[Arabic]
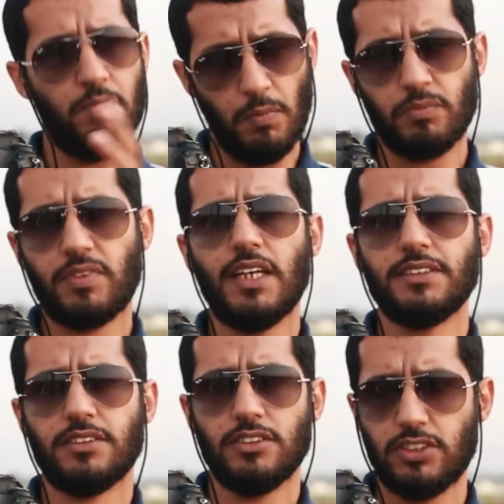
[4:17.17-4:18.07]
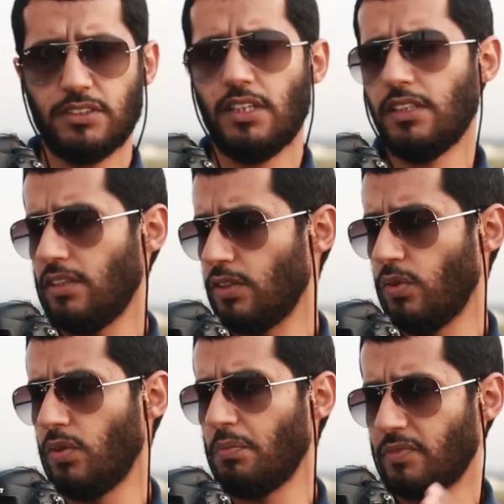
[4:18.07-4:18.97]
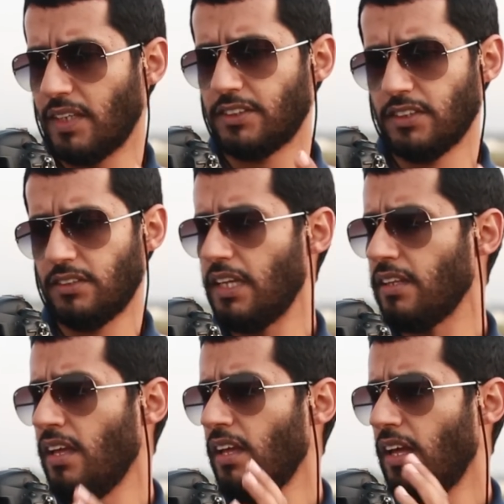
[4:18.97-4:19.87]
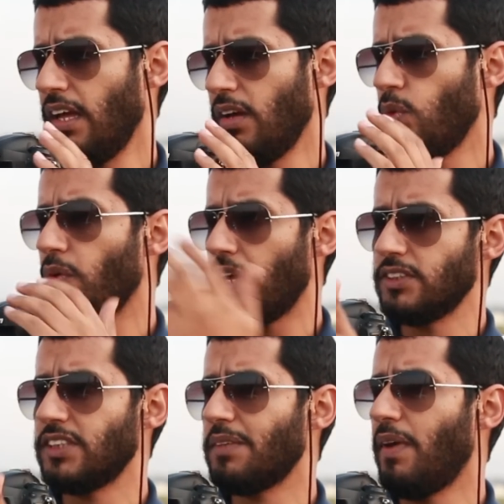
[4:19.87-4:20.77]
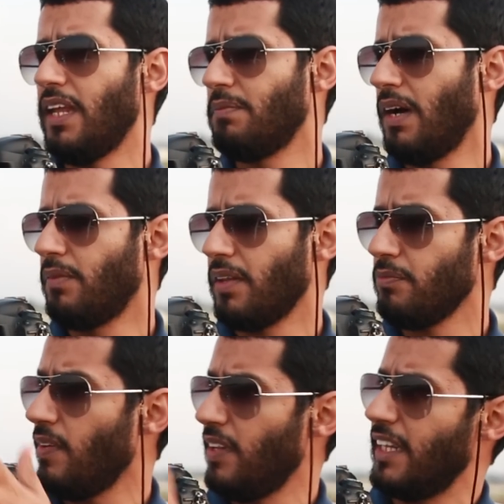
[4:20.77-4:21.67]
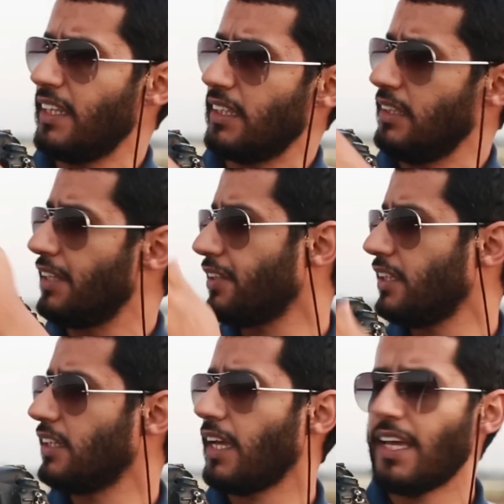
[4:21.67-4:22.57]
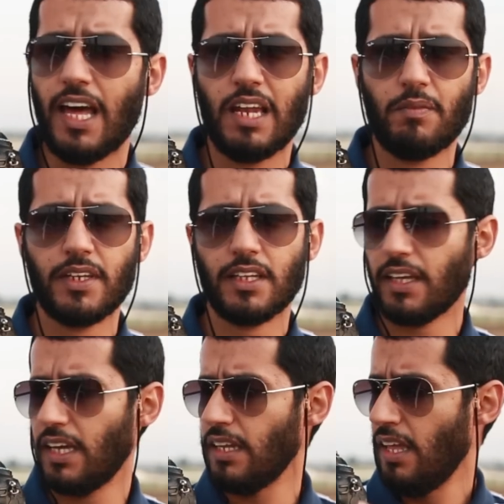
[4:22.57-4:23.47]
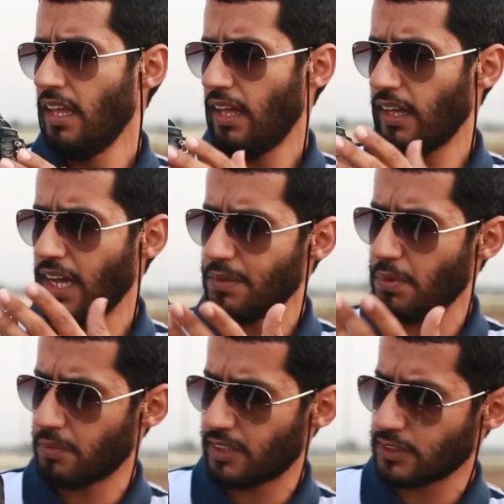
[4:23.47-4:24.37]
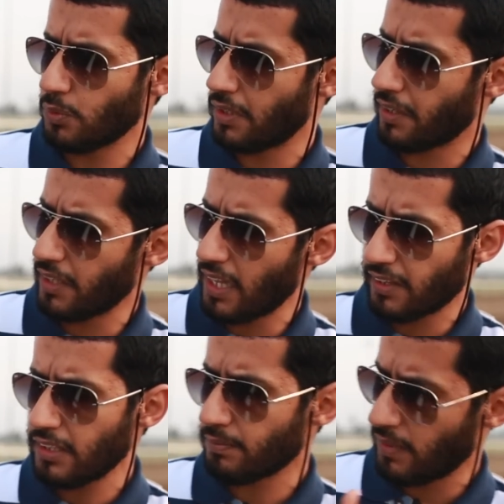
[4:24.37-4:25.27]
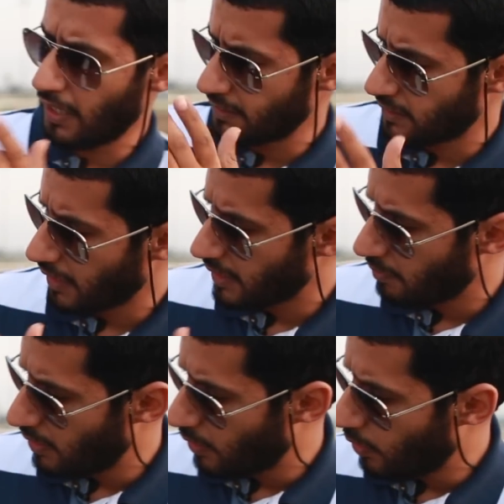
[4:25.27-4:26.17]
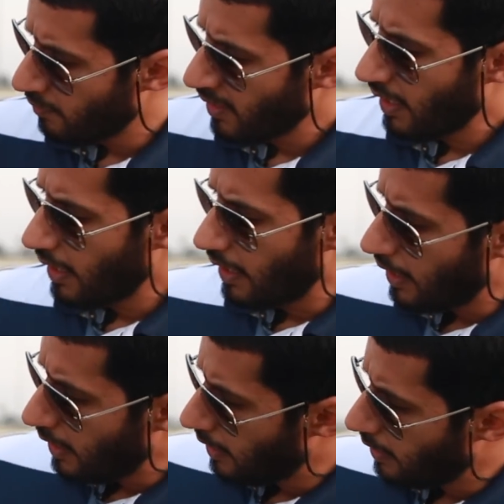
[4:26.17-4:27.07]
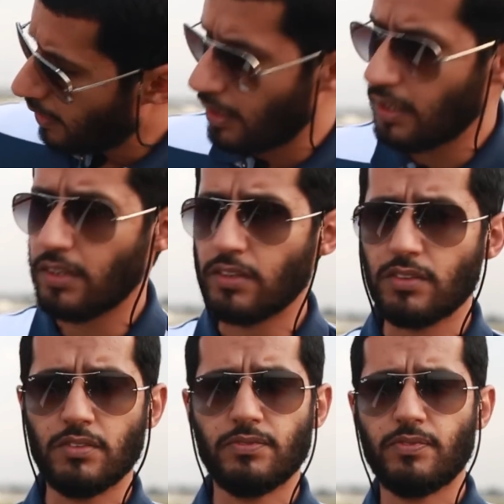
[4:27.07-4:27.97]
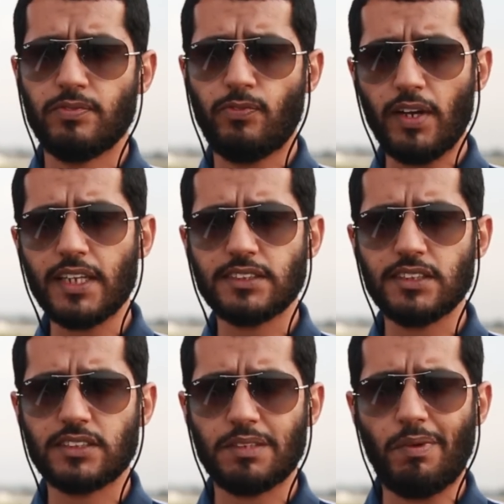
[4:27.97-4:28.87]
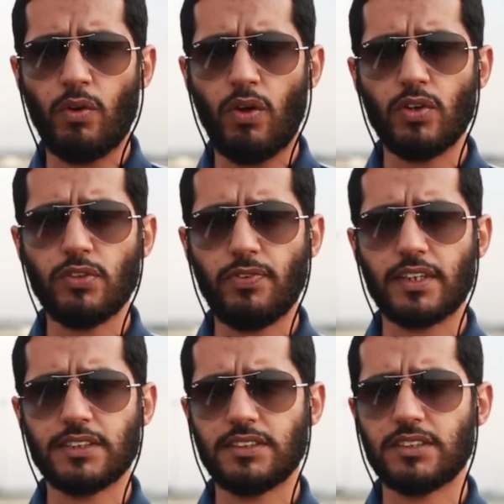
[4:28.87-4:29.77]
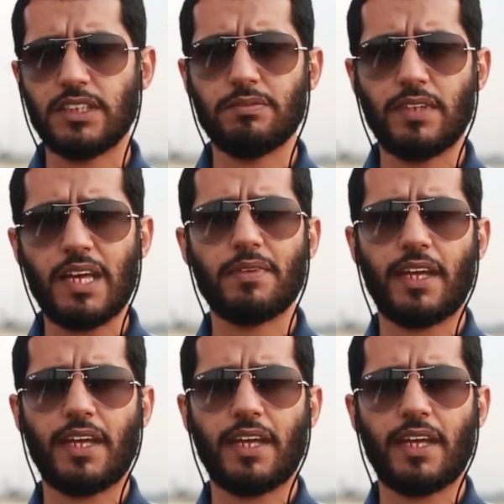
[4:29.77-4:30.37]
ممتاز جدا يقولون ممتاز جدا آه، وراح نجربها الحين مع بعض ما احنا ناطرين الخيل على ما هي الخيل غالبا بالتصوير الرياضي انا استخدم اللي هو آه، الفوكس سيستم او الاوتو فوكس سيستم دائما